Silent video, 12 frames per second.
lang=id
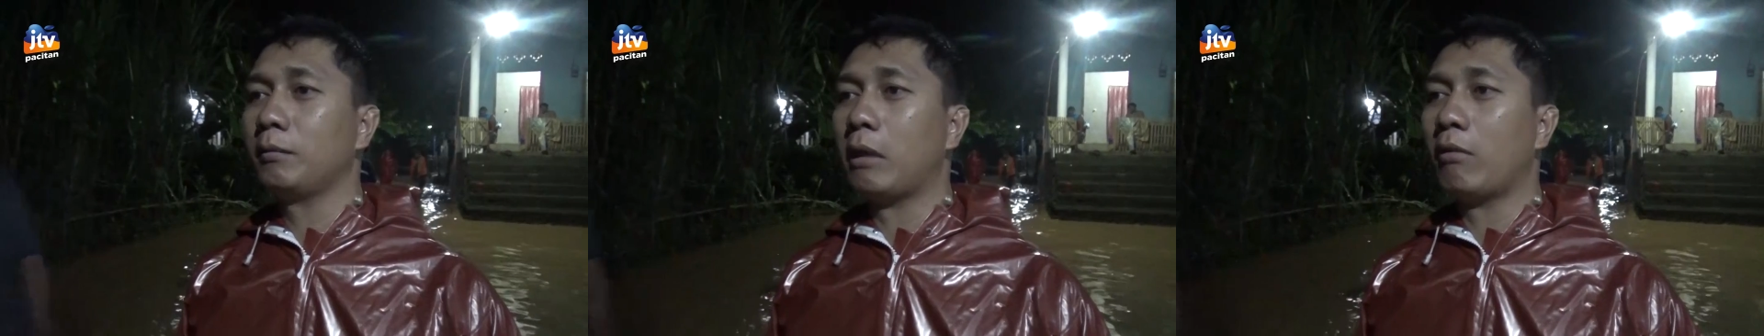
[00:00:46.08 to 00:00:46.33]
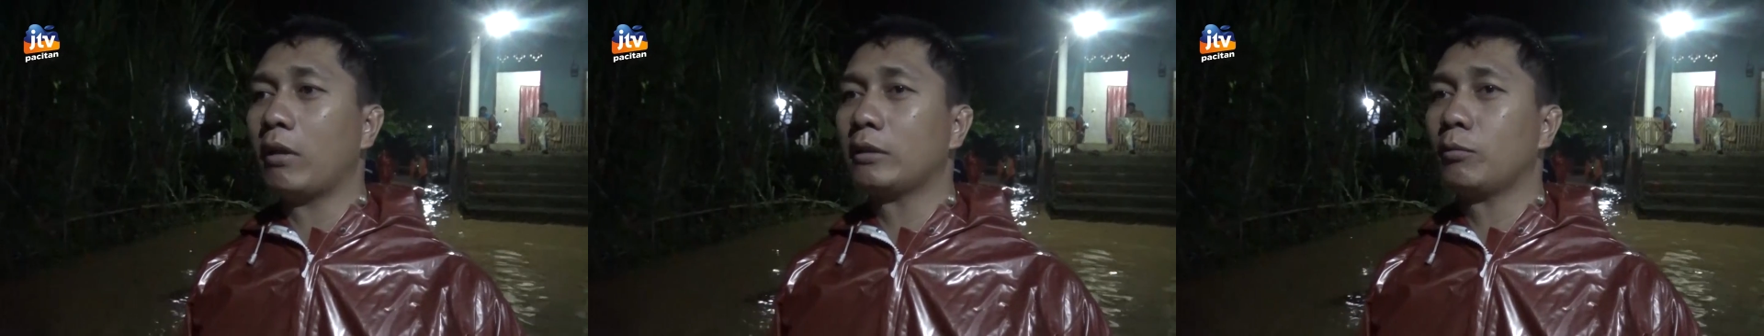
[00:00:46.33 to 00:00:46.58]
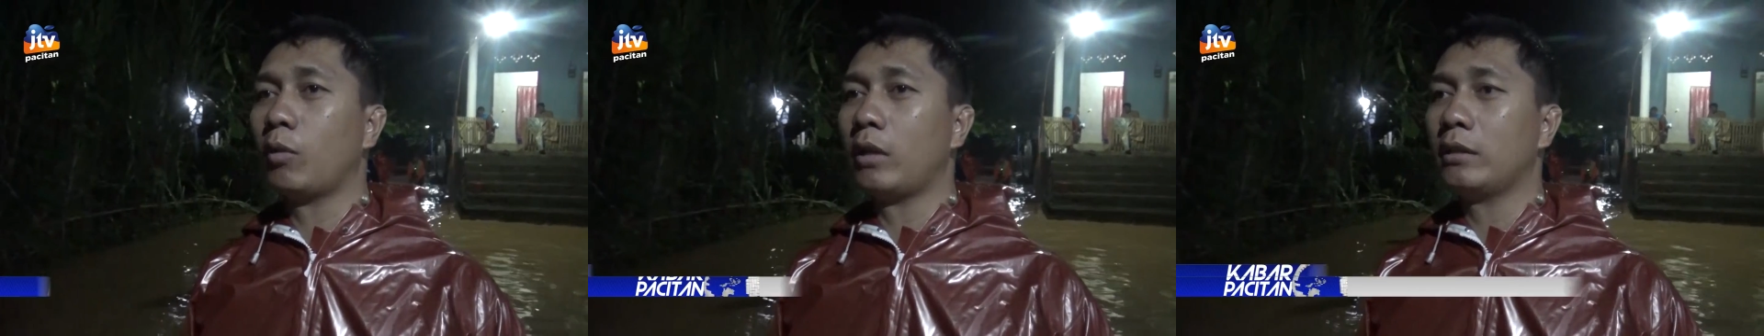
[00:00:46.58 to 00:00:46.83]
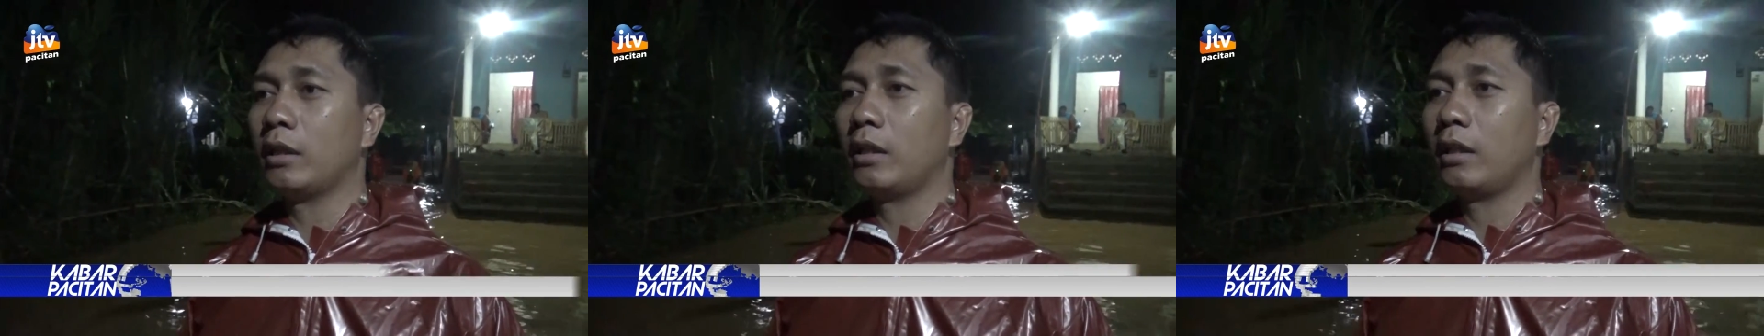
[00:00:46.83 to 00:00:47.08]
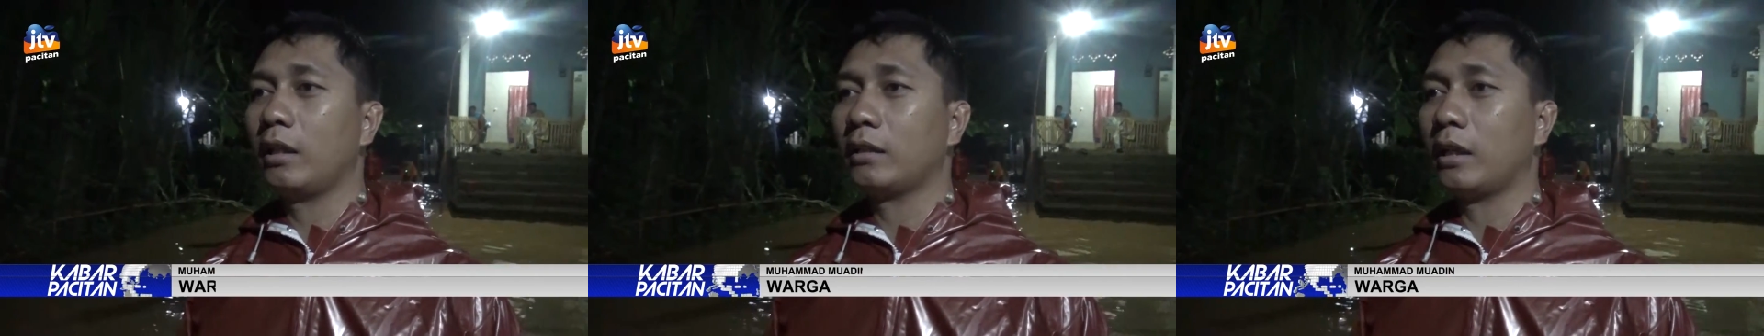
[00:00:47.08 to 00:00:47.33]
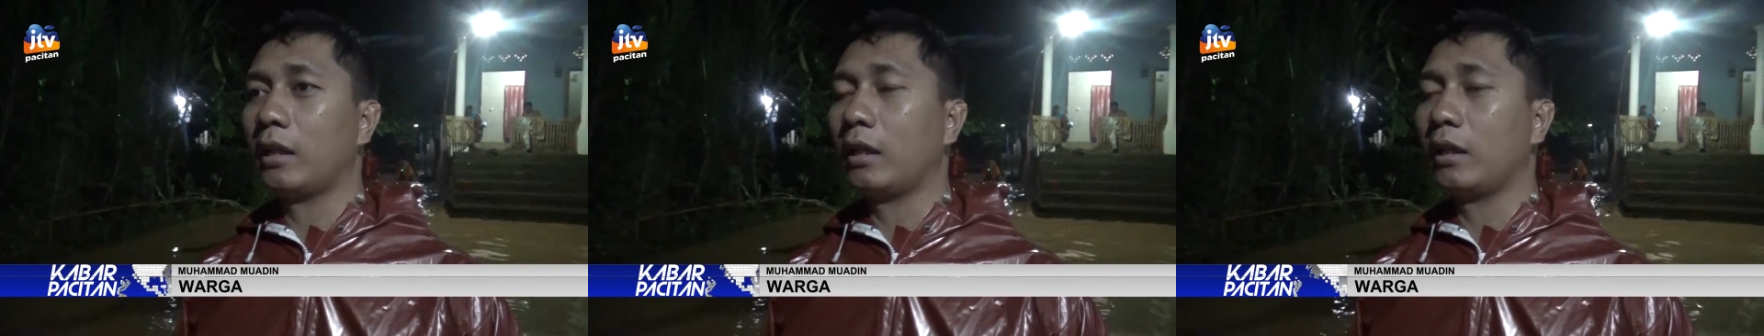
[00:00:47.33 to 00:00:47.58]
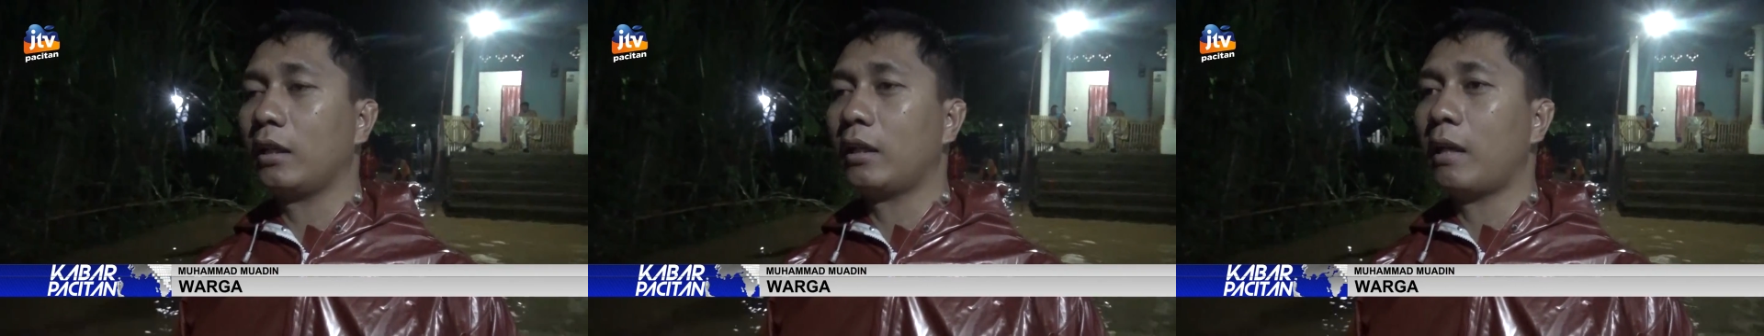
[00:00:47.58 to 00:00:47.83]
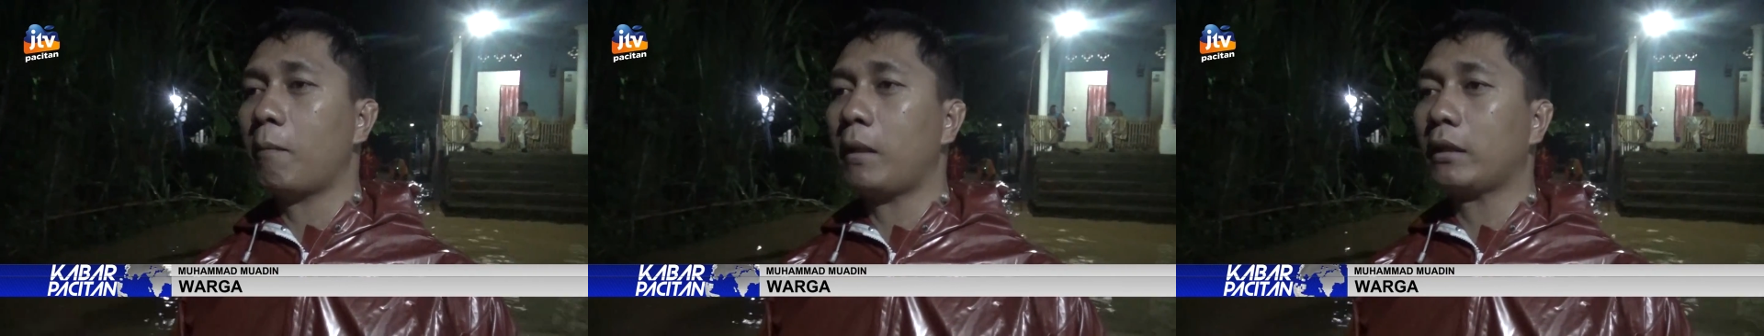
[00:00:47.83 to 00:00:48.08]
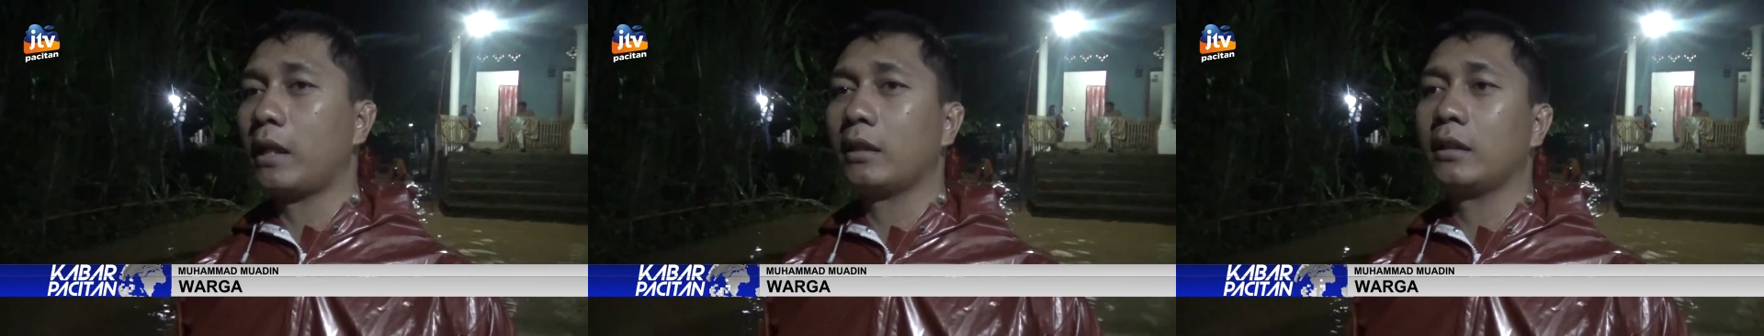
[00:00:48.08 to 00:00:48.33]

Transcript: bawah semuanya kita amankan